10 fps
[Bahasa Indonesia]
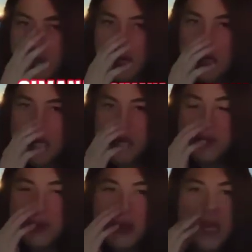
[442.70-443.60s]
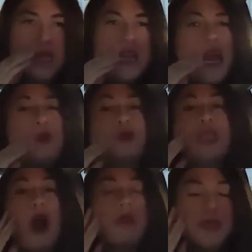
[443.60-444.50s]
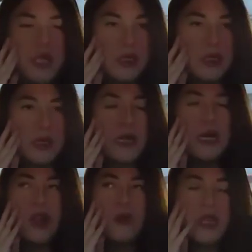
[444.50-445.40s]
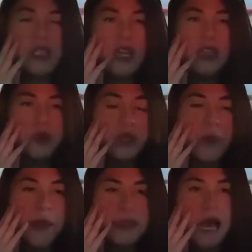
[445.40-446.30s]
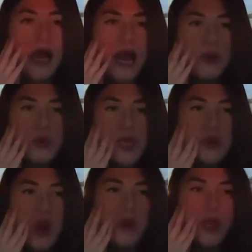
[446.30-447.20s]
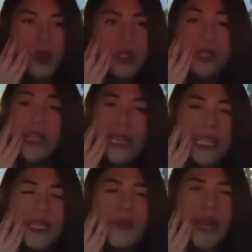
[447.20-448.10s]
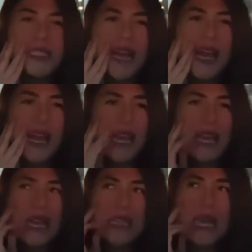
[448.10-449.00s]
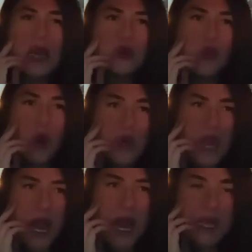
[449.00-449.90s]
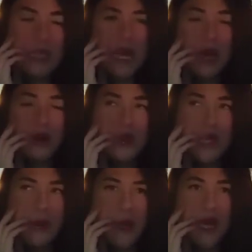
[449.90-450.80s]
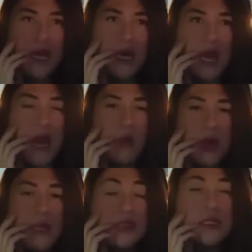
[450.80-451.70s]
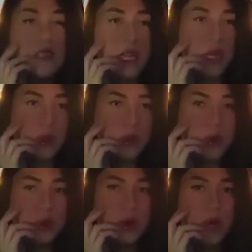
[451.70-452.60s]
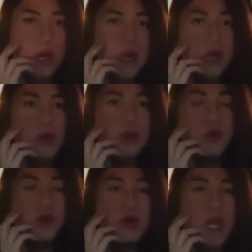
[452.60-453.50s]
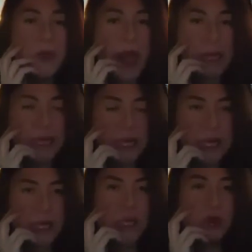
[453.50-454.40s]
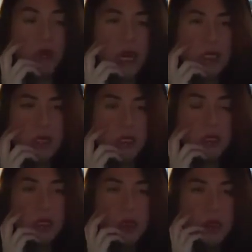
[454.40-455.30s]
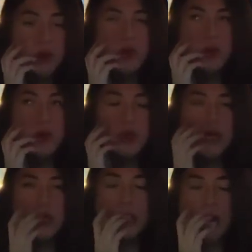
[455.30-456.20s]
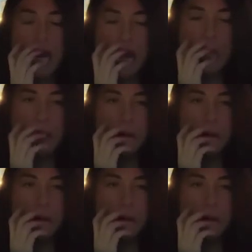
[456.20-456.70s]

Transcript: gimana ya guys lebih baik punya option karena kalau misalnya kita nanti punya pasangan punya suami terus nanti kita merasa kita harus loyal kita harus apa eh, nggak uh, boleh selingkuh ujung-ujungnya batin gitu kan ujung-ujungnya kita nggak